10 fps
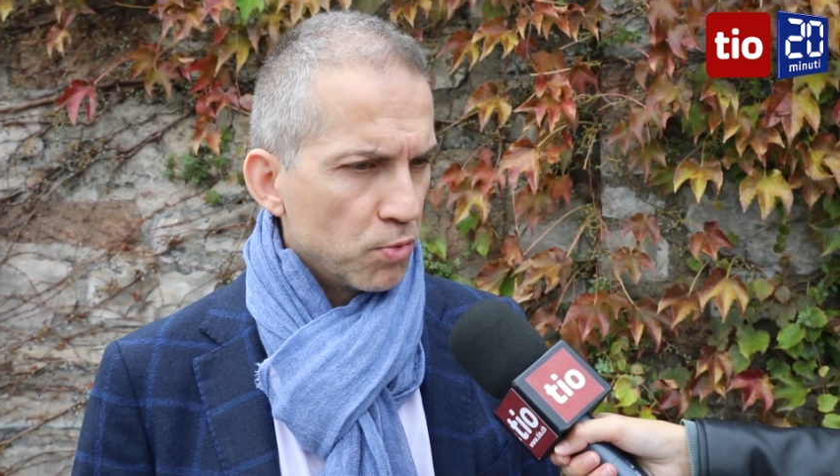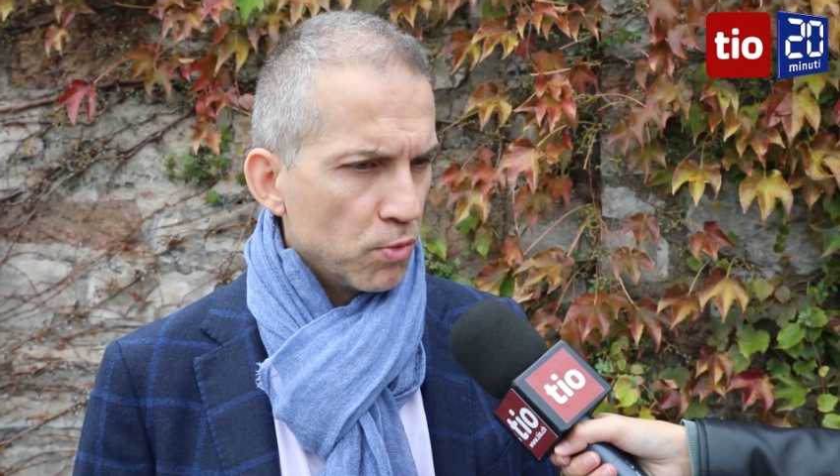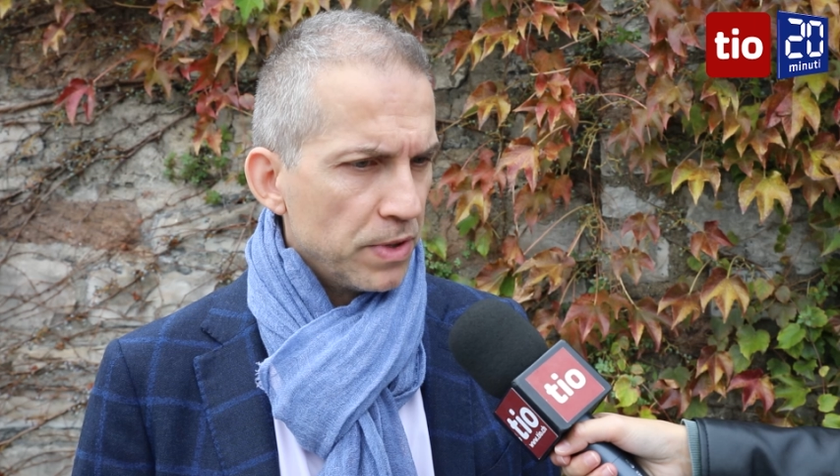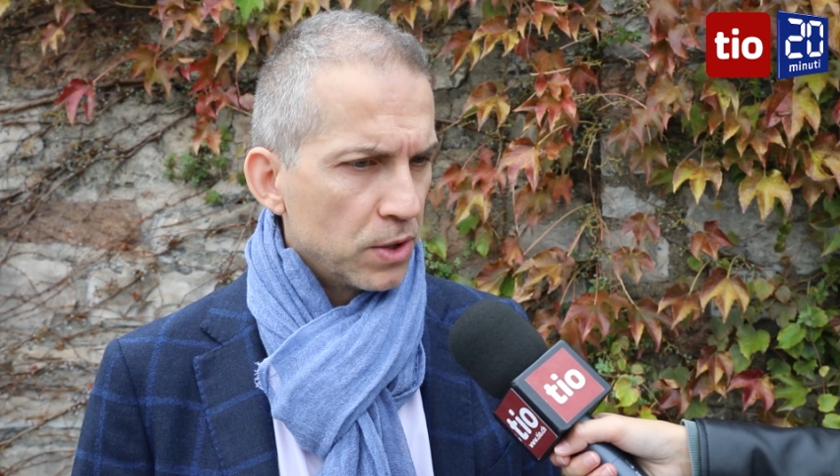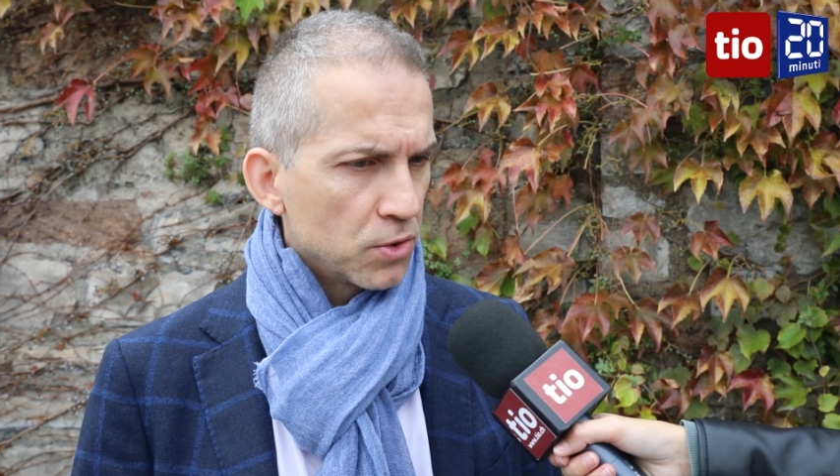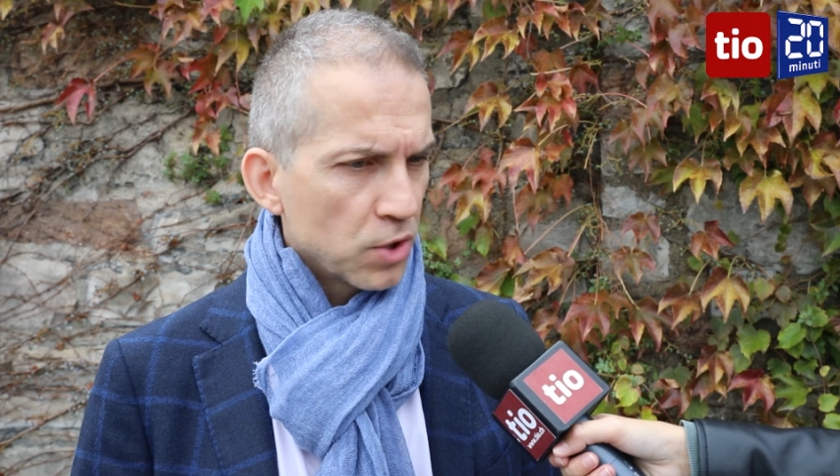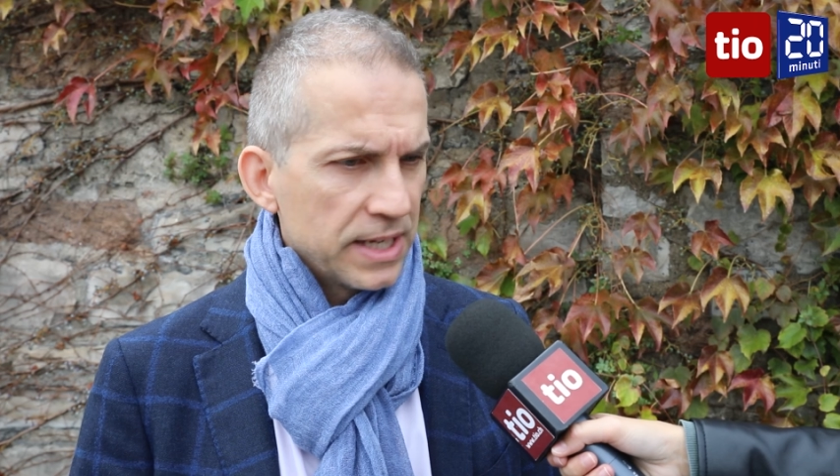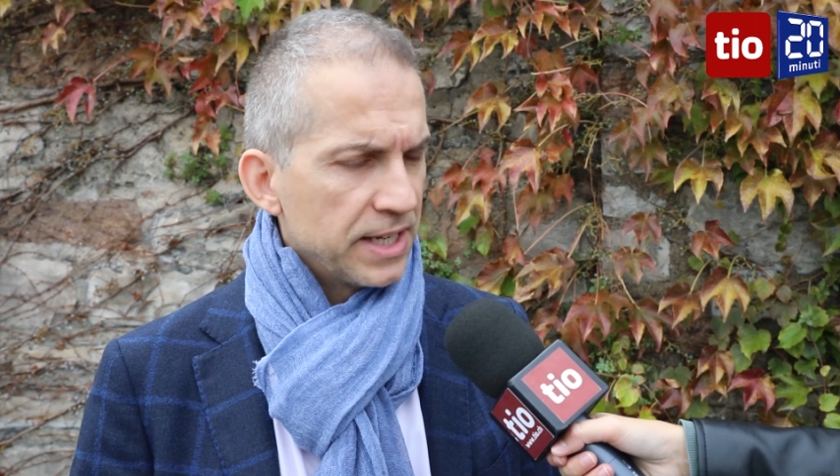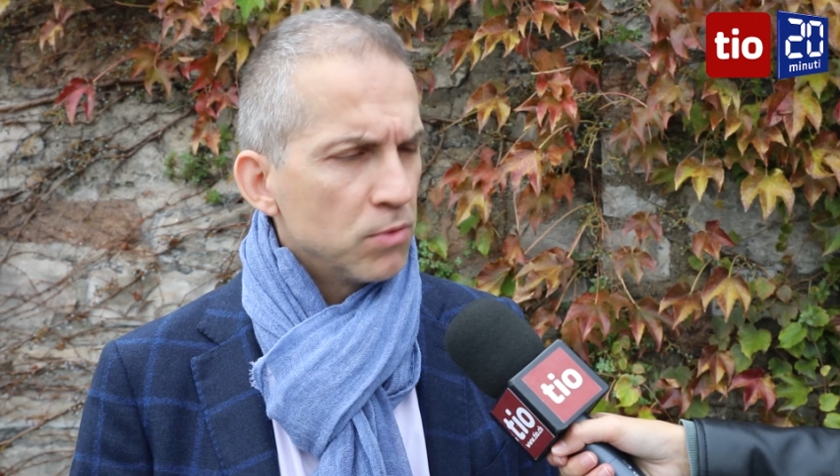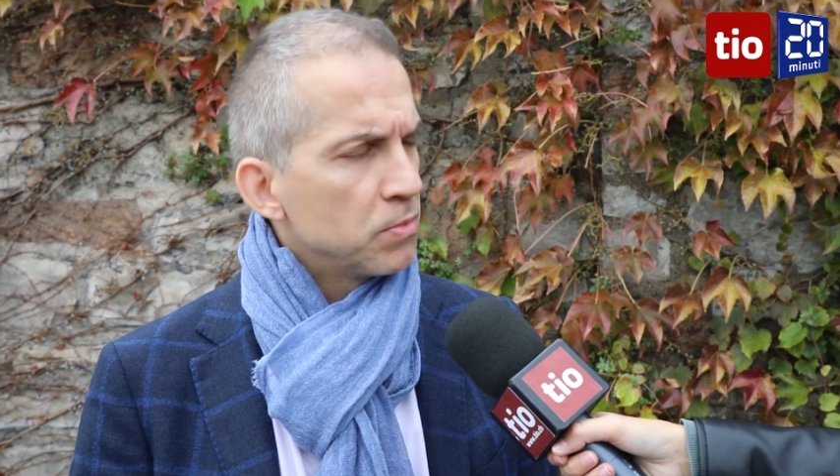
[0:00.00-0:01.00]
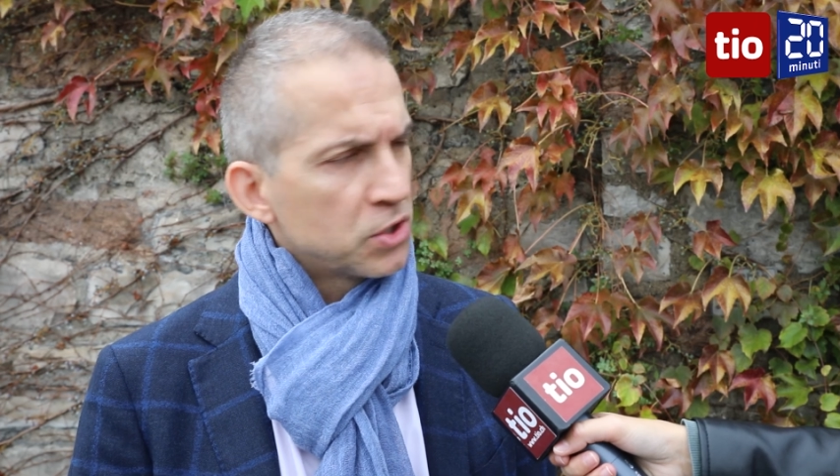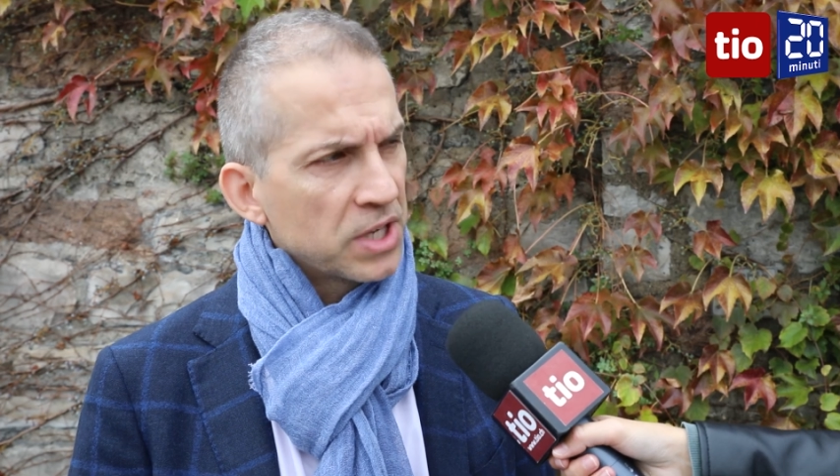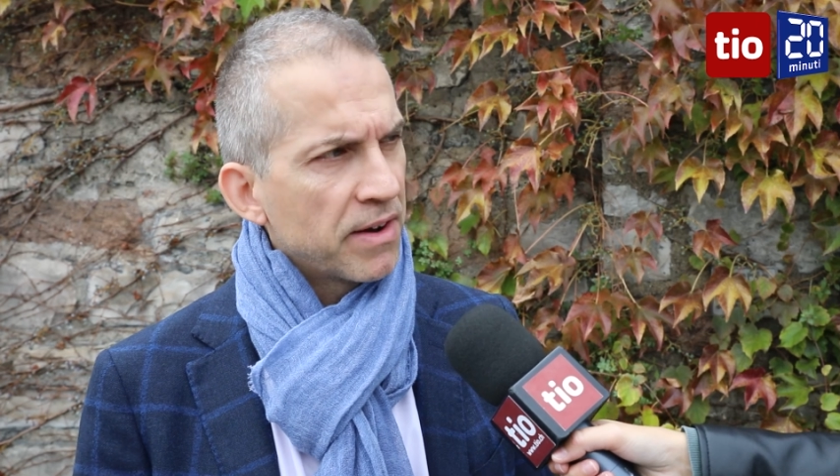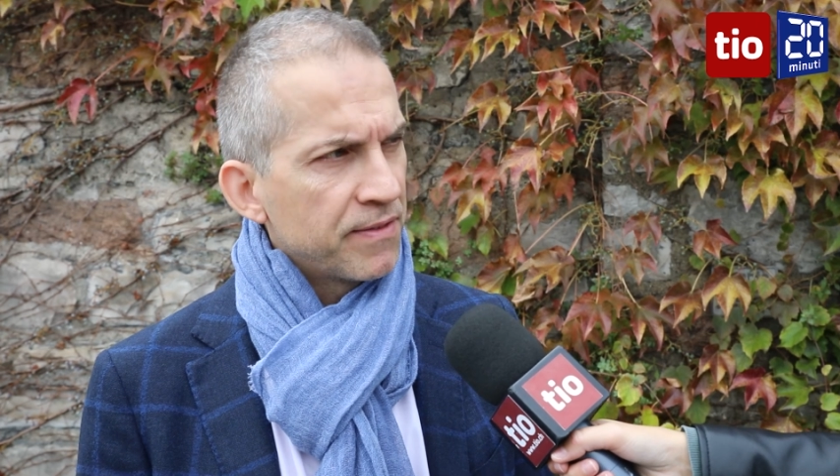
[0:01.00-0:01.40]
pubblico, cioè lì non bisognava